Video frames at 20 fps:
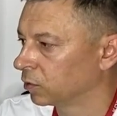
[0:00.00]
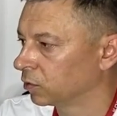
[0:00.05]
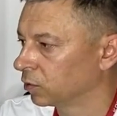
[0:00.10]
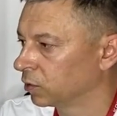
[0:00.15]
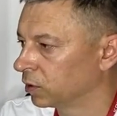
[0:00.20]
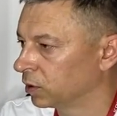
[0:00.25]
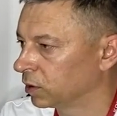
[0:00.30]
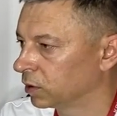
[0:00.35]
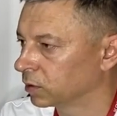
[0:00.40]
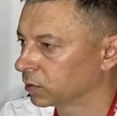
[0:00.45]

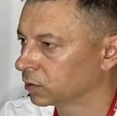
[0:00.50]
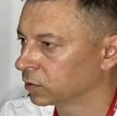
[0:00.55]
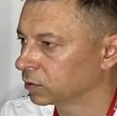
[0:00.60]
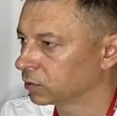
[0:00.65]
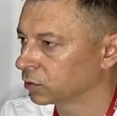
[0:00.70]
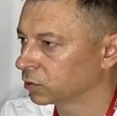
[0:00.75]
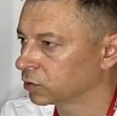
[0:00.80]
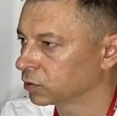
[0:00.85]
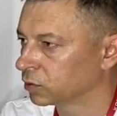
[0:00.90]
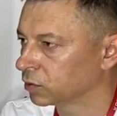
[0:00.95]
Ну и
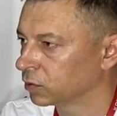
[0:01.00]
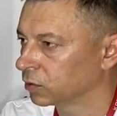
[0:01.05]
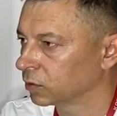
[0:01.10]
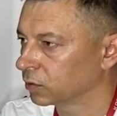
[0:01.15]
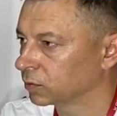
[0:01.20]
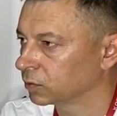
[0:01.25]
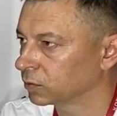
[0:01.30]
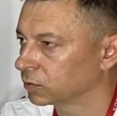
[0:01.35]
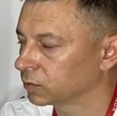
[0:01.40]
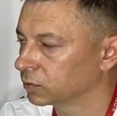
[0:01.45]
то,
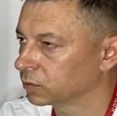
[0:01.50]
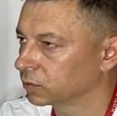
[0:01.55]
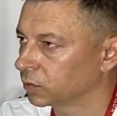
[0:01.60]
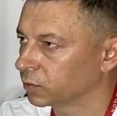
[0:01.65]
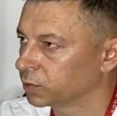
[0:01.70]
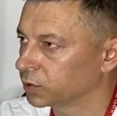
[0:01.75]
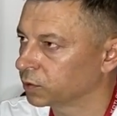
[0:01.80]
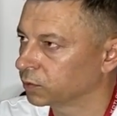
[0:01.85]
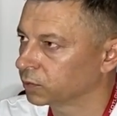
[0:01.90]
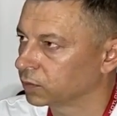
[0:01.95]
что,
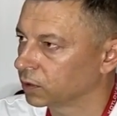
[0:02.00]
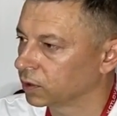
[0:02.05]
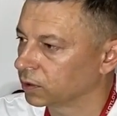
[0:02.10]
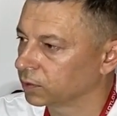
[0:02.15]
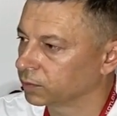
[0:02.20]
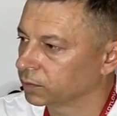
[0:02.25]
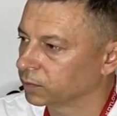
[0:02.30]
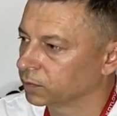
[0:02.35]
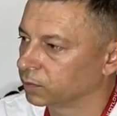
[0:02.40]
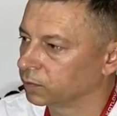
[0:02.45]
в
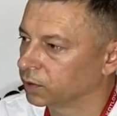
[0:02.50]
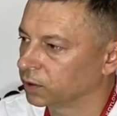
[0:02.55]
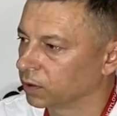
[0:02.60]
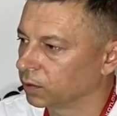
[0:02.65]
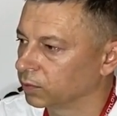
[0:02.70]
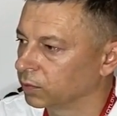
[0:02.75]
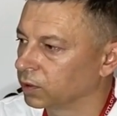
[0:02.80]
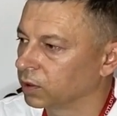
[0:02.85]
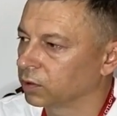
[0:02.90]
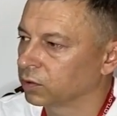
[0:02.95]
общем-то,
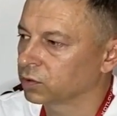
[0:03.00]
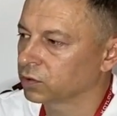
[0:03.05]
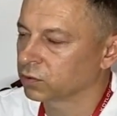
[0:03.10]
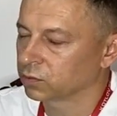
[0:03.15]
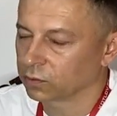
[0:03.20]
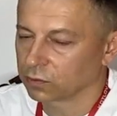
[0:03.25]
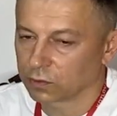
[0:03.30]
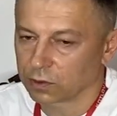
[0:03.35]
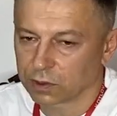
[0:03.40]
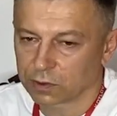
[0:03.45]
метабелу
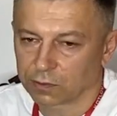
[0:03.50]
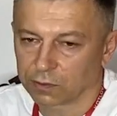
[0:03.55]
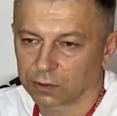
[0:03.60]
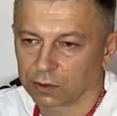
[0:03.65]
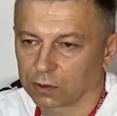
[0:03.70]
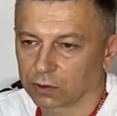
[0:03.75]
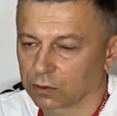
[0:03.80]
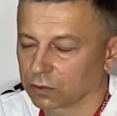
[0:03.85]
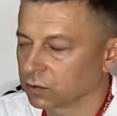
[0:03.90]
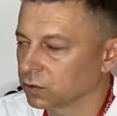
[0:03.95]

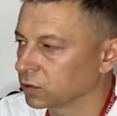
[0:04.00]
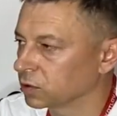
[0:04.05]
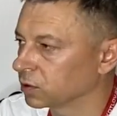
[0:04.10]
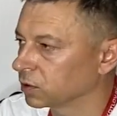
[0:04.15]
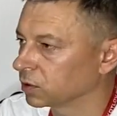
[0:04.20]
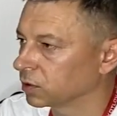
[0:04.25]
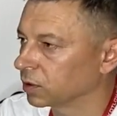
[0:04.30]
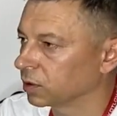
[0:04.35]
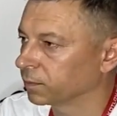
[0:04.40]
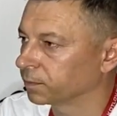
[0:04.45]
свойственно, то
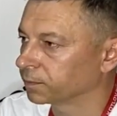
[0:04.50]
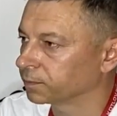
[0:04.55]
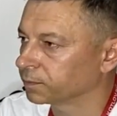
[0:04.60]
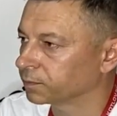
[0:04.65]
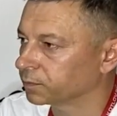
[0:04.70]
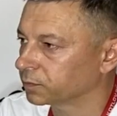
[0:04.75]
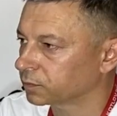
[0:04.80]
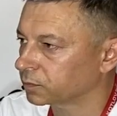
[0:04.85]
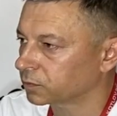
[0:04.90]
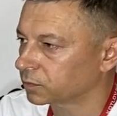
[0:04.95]
есть это
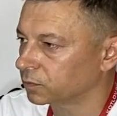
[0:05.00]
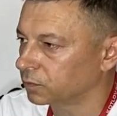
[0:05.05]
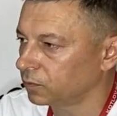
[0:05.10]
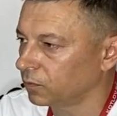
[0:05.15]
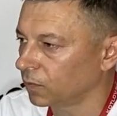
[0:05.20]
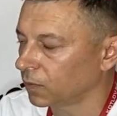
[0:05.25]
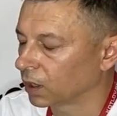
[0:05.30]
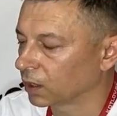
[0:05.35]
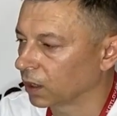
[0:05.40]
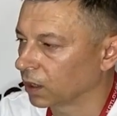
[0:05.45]

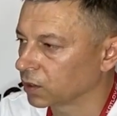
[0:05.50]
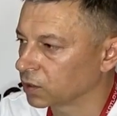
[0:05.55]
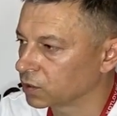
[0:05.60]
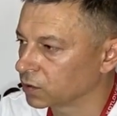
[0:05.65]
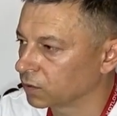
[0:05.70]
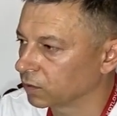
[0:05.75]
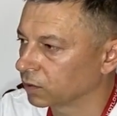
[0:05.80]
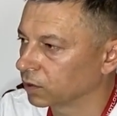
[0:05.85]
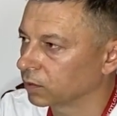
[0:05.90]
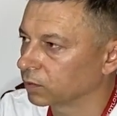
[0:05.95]

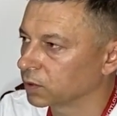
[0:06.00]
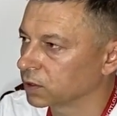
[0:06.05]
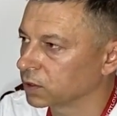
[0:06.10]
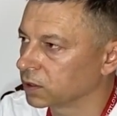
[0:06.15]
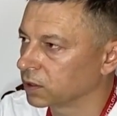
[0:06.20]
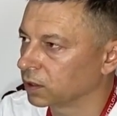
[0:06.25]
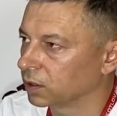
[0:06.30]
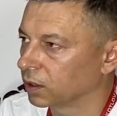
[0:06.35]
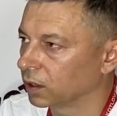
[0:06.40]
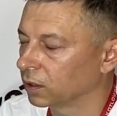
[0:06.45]
качественные
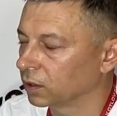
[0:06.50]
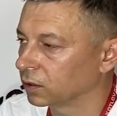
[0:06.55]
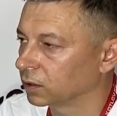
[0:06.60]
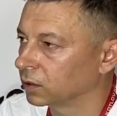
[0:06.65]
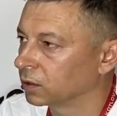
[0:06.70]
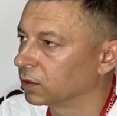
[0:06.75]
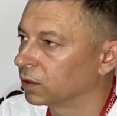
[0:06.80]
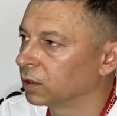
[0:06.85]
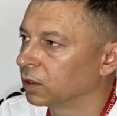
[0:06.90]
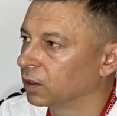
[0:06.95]

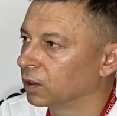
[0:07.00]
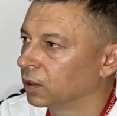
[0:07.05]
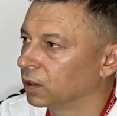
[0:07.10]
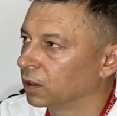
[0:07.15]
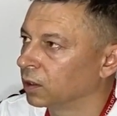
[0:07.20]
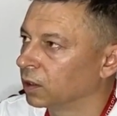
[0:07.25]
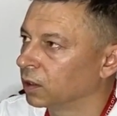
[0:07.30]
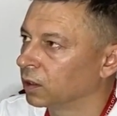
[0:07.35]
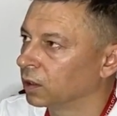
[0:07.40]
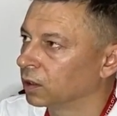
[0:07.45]
материалы,
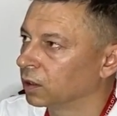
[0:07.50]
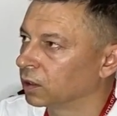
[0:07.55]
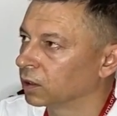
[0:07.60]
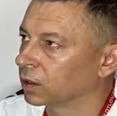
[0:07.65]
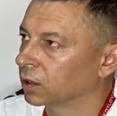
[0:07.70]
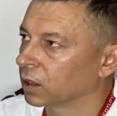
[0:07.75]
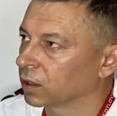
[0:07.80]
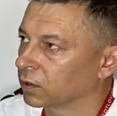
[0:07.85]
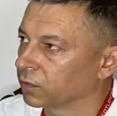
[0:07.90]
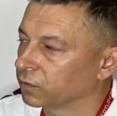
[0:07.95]

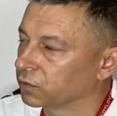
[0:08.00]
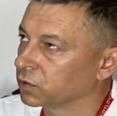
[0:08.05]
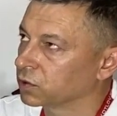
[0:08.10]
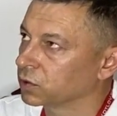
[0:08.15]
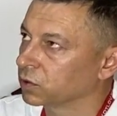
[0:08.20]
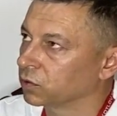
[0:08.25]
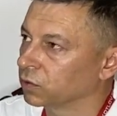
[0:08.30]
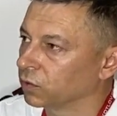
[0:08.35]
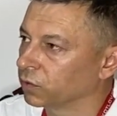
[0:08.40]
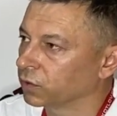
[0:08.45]
и как и
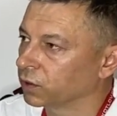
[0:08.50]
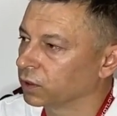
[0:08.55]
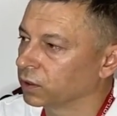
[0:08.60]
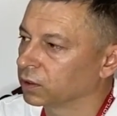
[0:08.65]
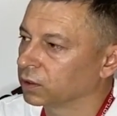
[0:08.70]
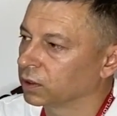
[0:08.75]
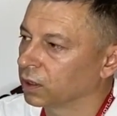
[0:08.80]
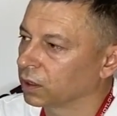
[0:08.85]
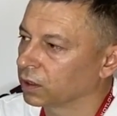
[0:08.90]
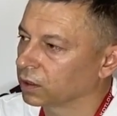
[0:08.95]

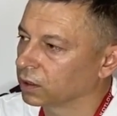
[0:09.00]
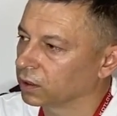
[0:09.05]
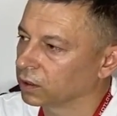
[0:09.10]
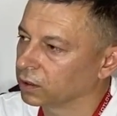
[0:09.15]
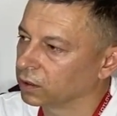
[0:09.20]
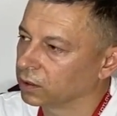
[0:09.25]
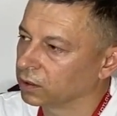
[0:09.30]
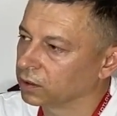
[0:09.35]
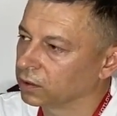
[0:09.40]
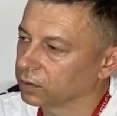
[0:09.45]
футировки, так
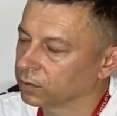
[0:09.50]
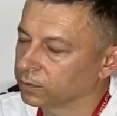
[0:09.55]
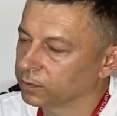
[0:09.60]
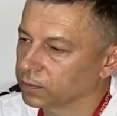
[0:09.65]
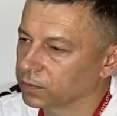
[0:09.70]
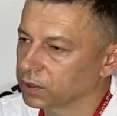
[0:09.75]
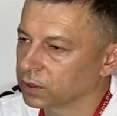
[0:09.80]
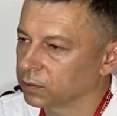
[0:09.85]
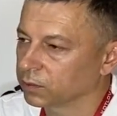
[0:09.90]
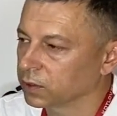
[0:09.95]
и
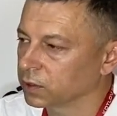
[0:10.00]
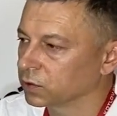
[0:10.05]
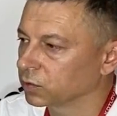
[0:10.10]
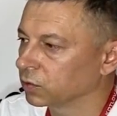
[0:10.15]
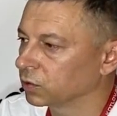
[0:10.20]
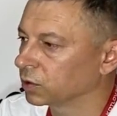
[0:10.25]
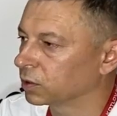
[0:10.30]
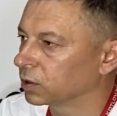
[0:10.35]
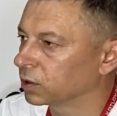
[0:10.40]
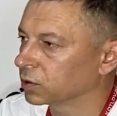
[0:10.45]

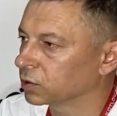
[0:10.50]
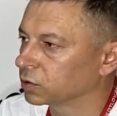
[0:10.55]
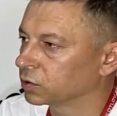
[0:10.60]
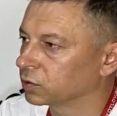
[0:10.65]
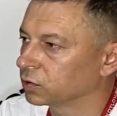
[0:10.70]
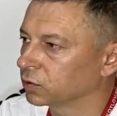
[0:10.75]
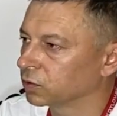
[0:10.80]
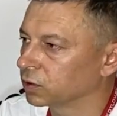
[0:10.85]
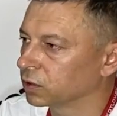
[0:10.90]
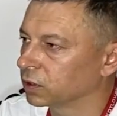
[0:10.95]
термостойкие
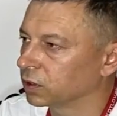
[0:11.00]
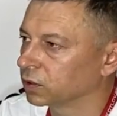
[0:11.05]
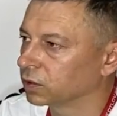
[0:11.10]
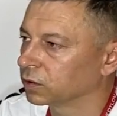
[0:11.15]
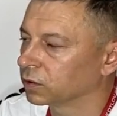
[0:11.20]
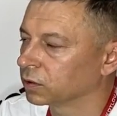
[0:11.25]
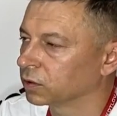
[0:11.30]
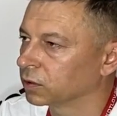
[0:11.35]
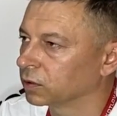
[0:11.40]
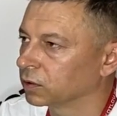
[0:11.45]

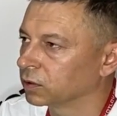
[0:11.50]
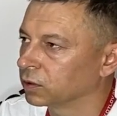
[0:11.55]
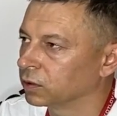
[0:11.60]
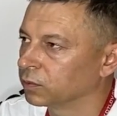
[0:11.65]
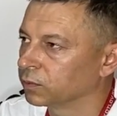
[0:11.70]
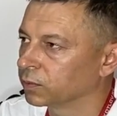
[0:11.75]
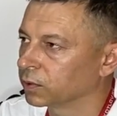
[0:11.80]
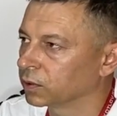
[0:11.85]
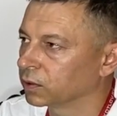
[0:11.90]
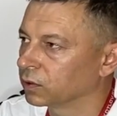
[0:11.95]
шнуры э,
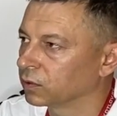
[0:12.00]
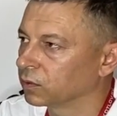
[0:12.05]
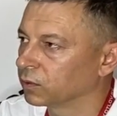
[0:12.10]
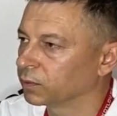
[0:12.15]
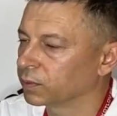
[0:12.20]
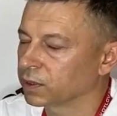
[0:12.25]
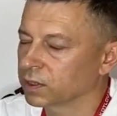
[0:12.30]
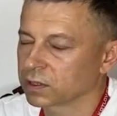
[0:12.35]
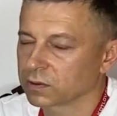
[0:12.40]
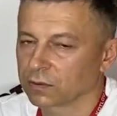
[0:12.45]

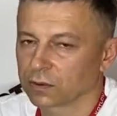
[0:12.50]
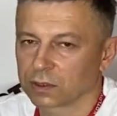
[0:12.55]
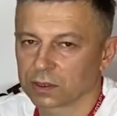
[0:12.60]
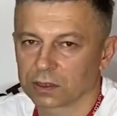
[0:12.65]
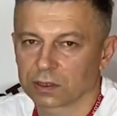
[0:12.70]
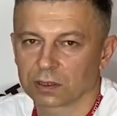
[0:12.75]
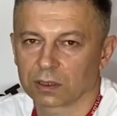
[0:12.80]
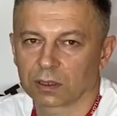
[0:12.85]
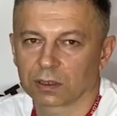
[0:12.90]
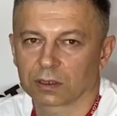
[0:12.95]
импортного
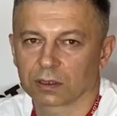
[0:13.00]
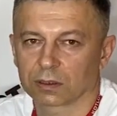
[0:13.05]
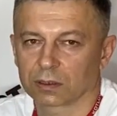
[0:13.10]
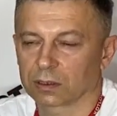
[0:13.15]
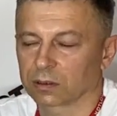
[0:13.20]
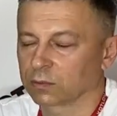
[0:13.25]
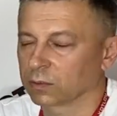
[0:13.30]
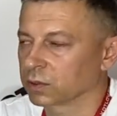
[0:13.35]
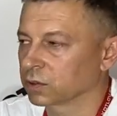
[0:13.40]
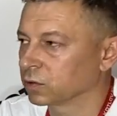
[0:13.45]

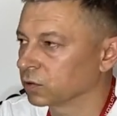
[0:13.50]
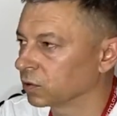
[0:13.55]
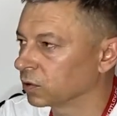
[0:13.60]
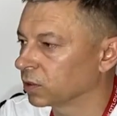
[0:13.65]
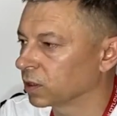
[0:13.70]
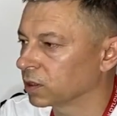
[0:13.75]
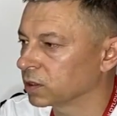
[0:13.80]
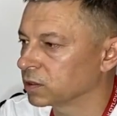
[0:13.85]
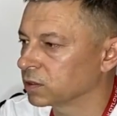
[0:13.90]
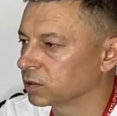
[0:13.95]
производителя,
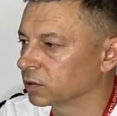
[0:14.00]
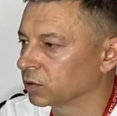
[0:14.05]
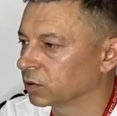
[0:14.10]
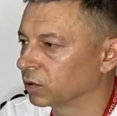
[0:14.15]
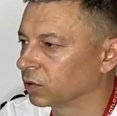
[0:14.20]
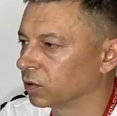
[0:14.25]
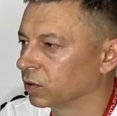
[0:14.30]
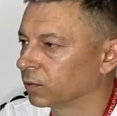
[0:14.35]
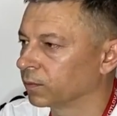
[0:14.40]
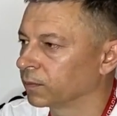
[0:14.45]
термостойкое
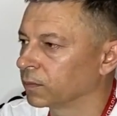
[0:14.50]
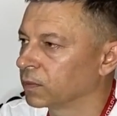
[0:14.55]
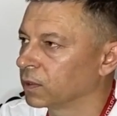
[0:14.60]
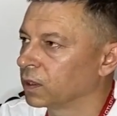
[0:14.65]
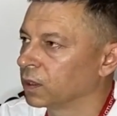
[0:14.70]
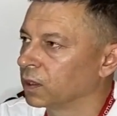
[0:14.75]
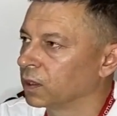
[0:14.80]
стекло.